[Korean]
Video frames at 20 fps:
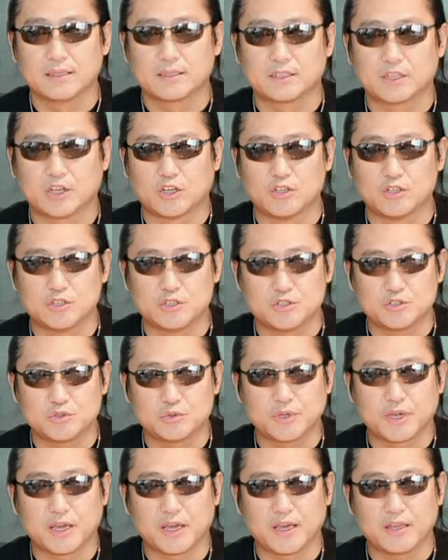그
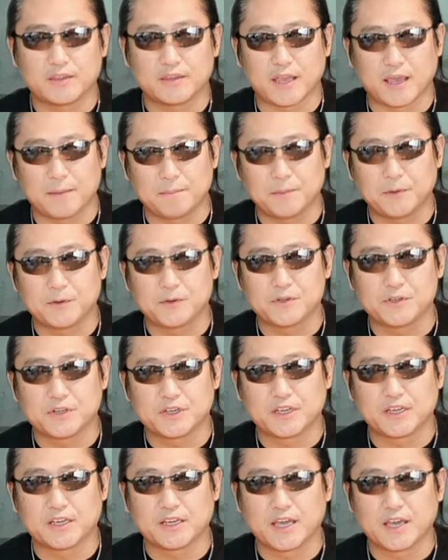중에
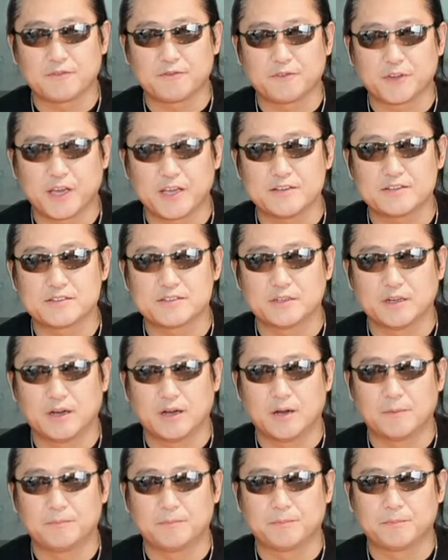대표적인 게
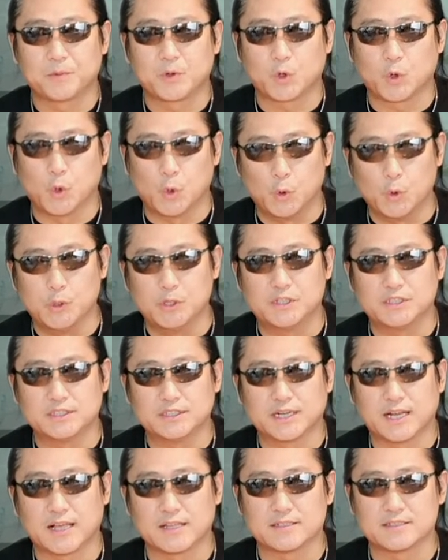페이스업
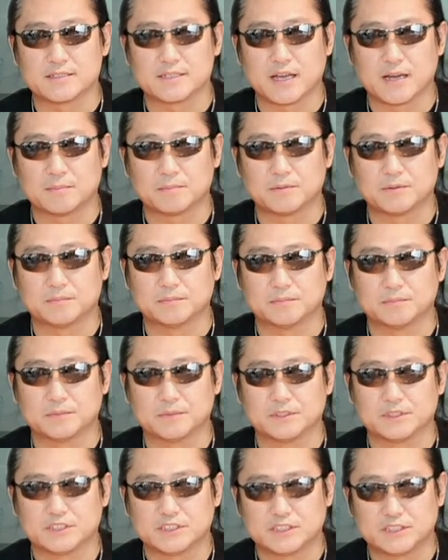골드라는 상품,
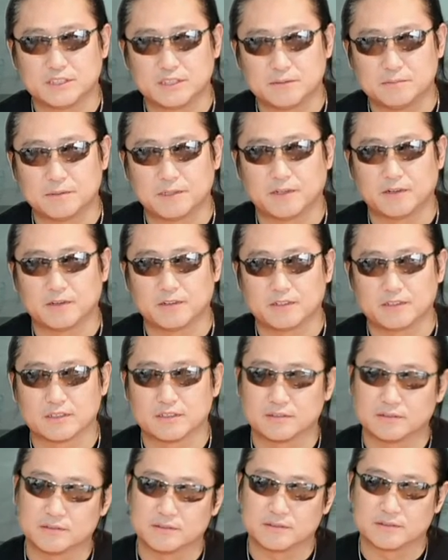실버,
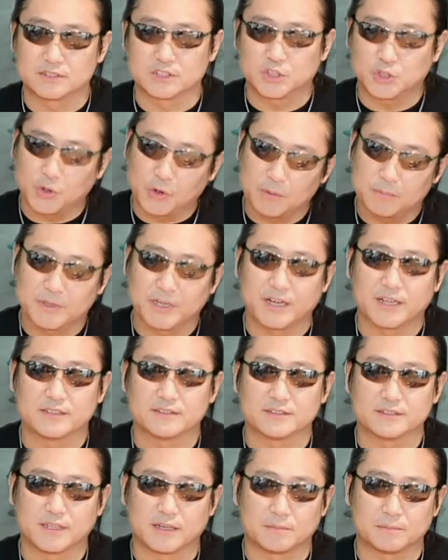
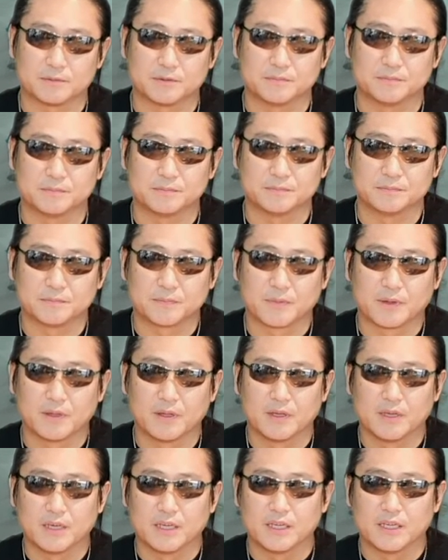크롬이라는 상품,
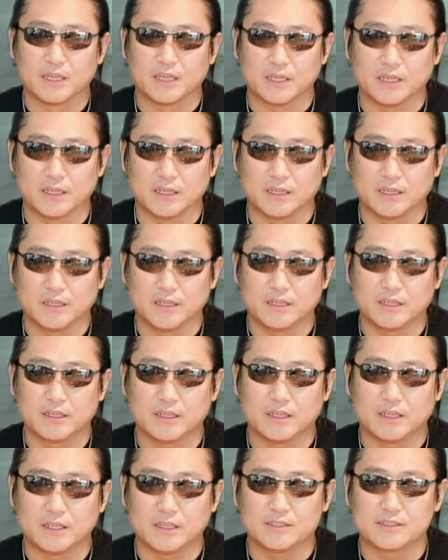
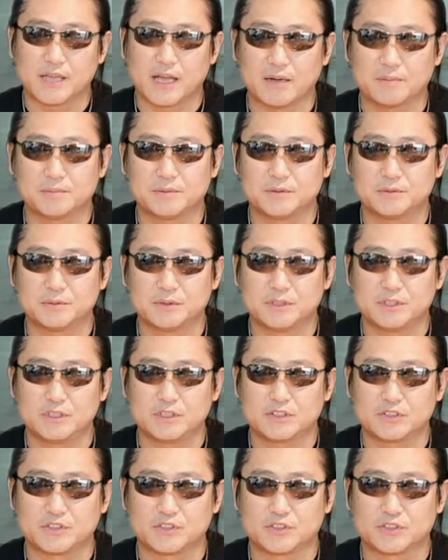이 상품을